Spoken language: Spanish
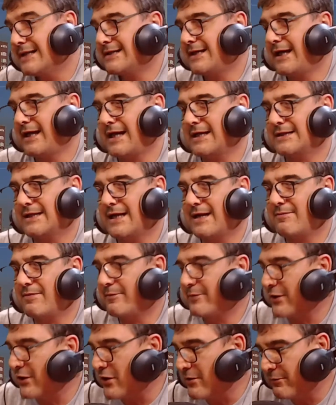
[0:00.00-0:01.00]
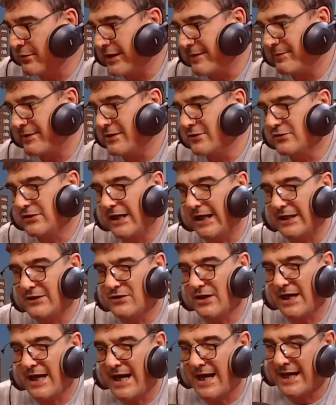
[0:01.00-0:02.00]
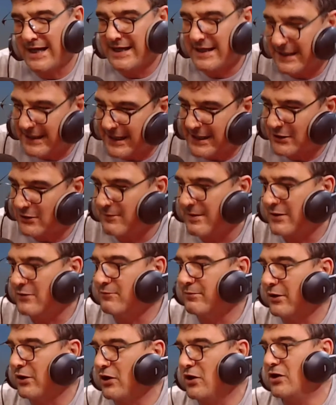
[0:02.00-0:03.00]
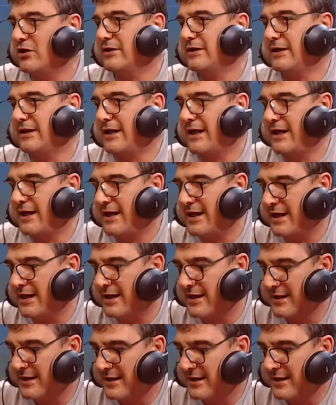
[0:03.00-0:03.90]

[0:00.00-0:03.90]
si quiere hacer el. Pero no puede prender un cigarrillo acá y, tomar un porrón. Eh, eh,